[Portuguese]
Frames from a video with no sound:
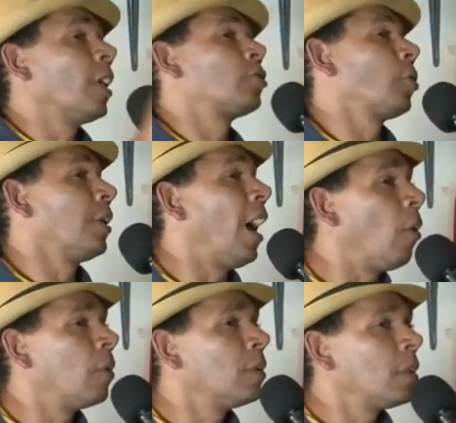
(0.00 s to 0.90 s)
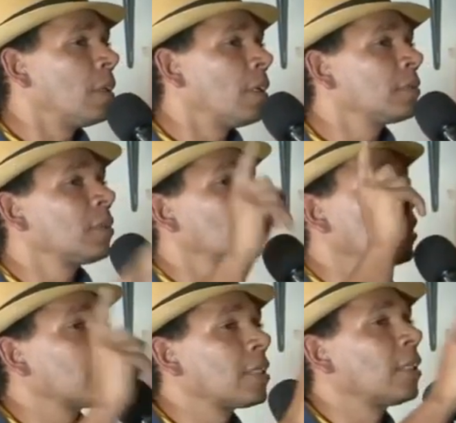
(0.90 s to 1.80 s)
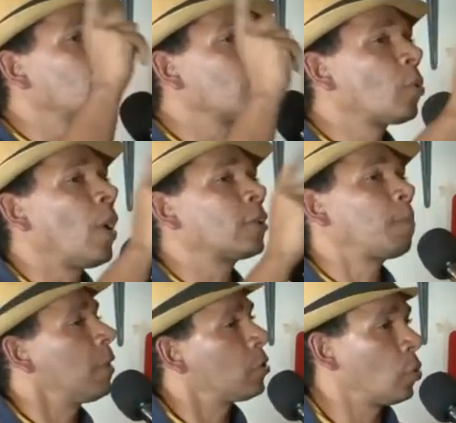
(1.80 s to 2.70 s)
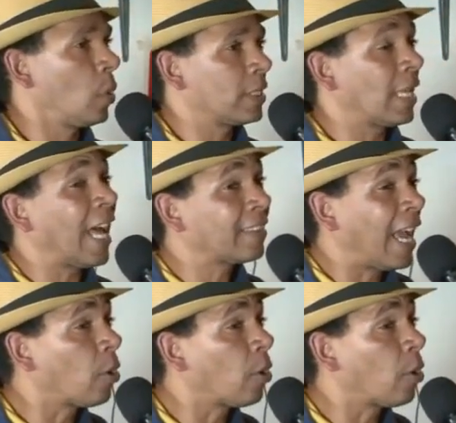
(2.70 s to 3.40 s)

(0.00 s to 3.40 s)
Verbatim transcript: nacional, são 304 pessoas, até